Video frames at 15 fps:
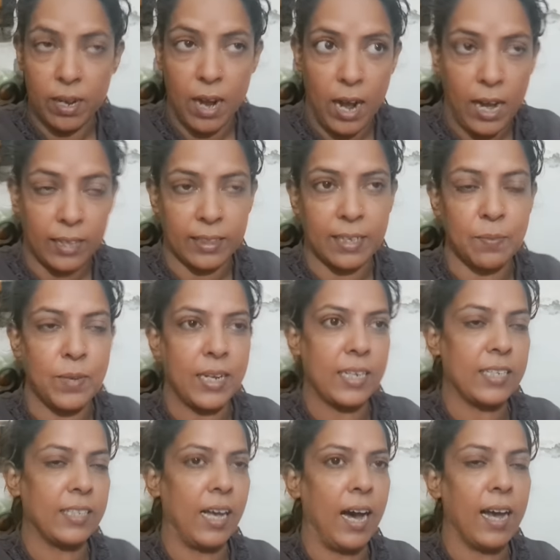आते मेरे
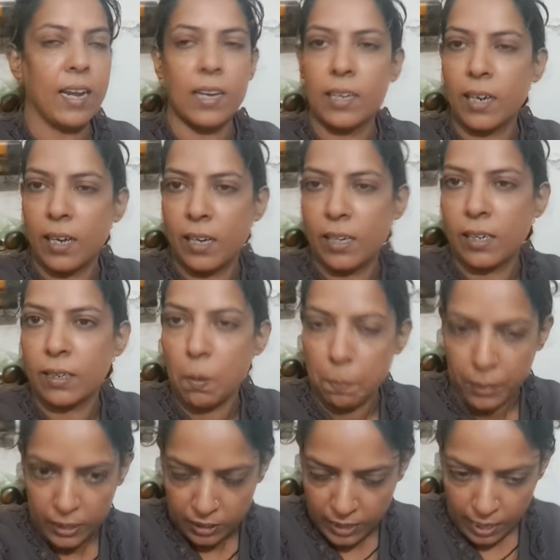सारे
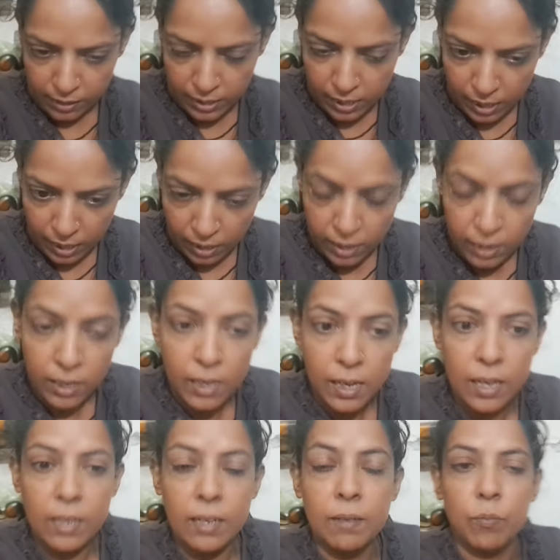कपड़े शादी के
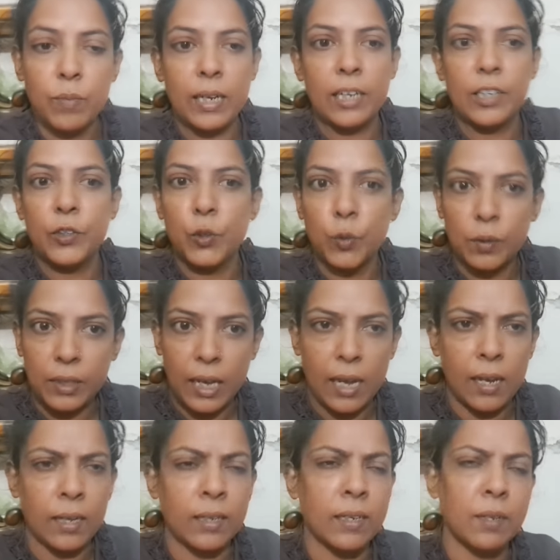मेरे जूते
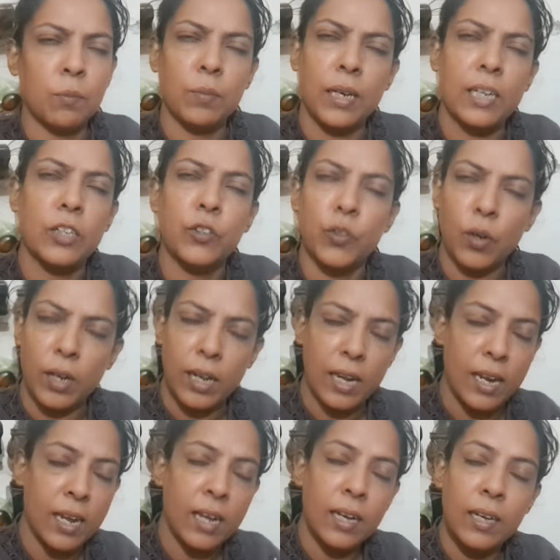मेरी
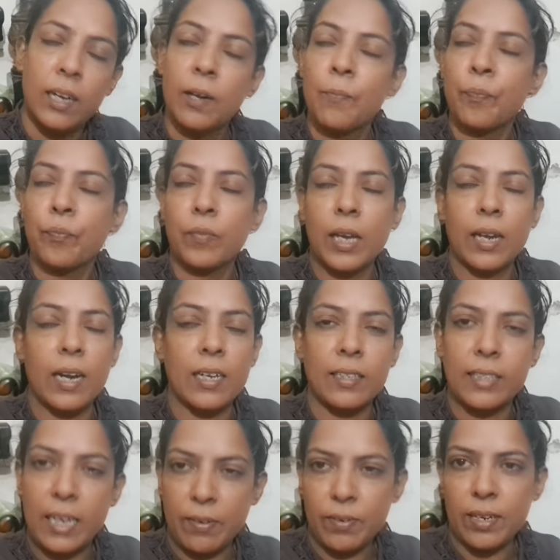ज्वेलरी मेरा
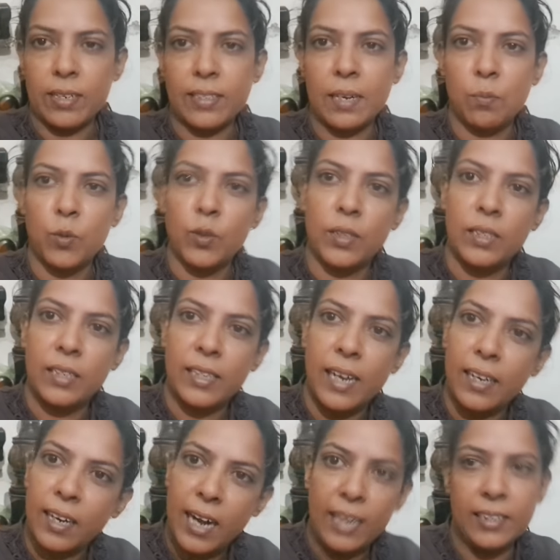जेवर सब कुछ ये
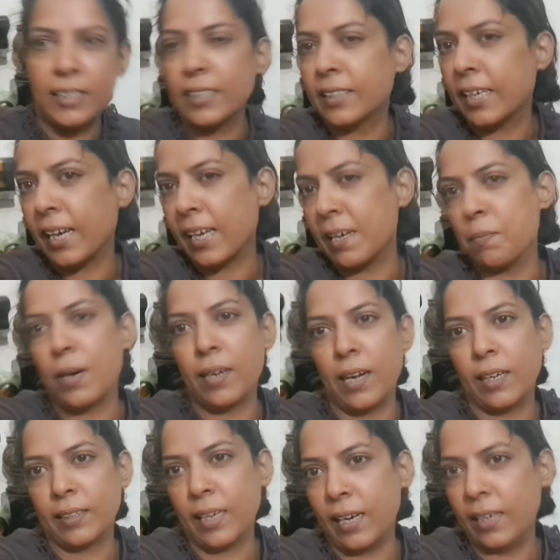कराची से ही
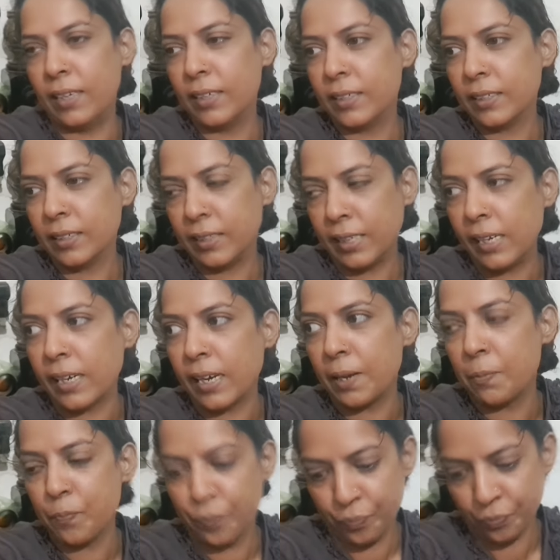बना था तो
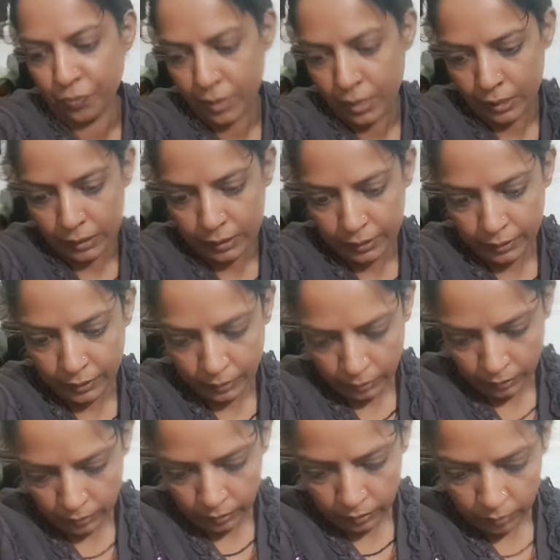गाइस जब
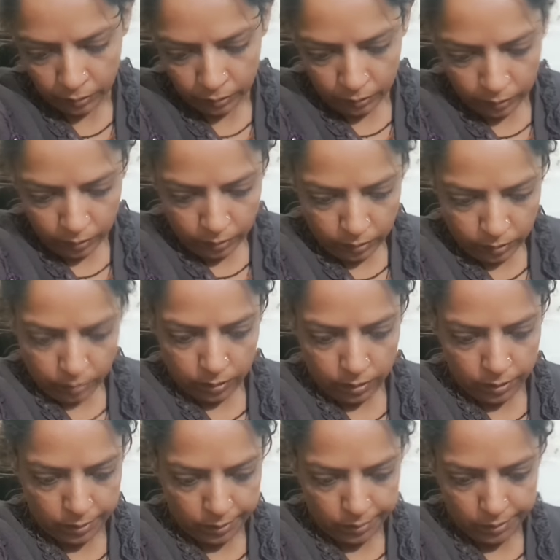आपने मम्मा
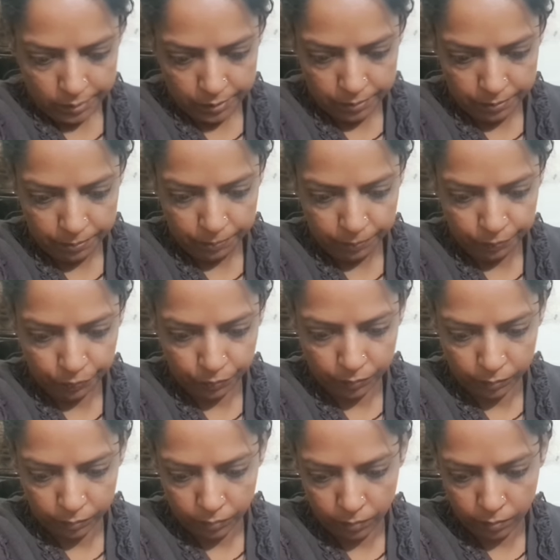की वीडियो और यान
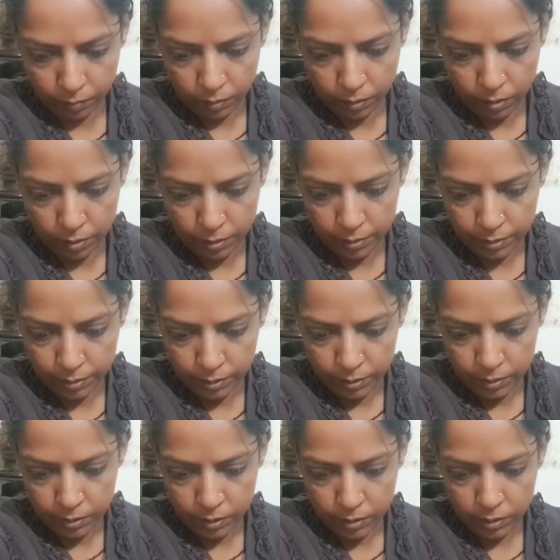की पैदा होने की
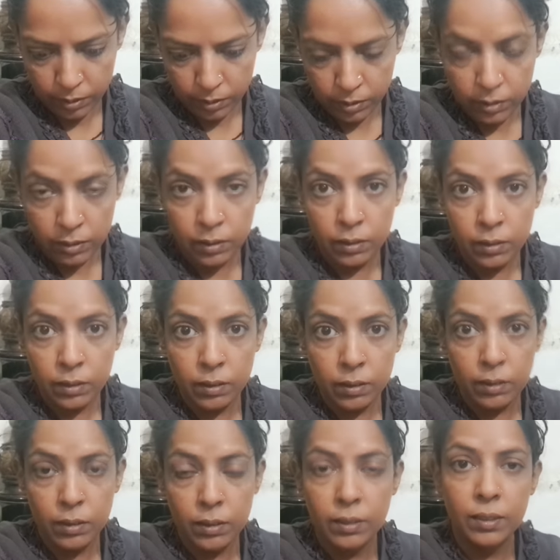वीडियो देखनी है ना
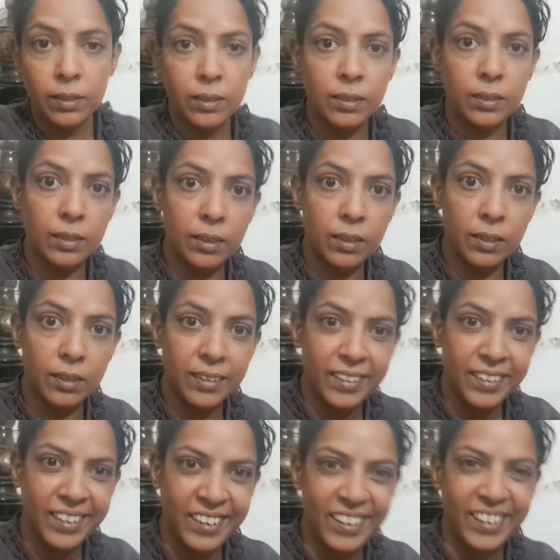आपने कहना ओ माय गॉड